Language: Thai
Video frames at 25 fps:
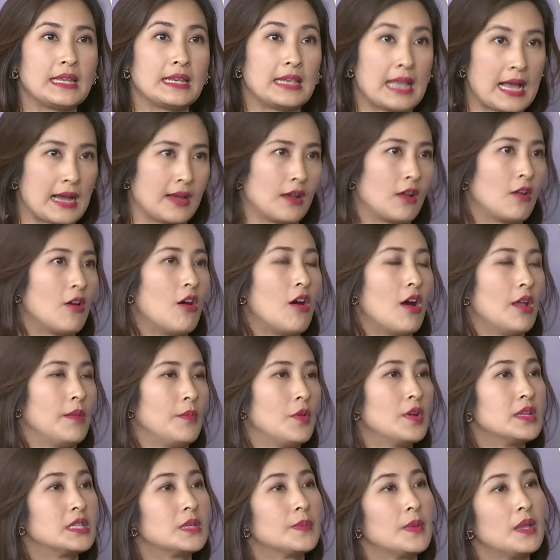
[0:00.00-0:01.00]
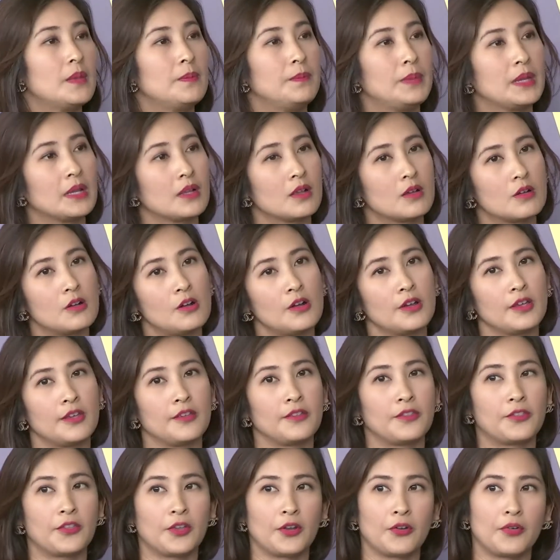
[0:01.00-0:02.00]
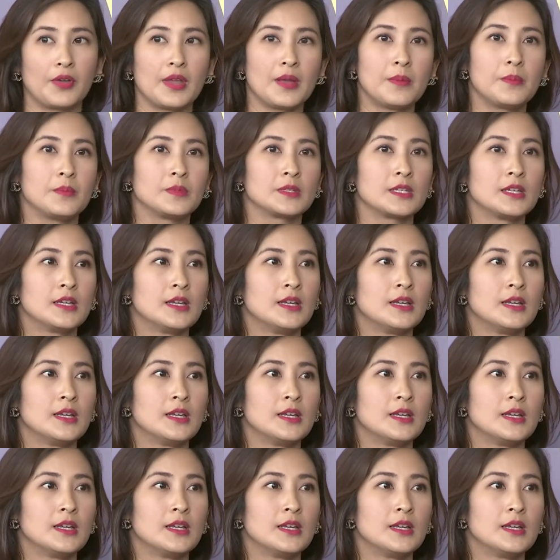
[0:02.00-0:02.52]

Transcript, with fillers: หลักก่อนไม่ว่าจะเป็น Bitcoin Ethereum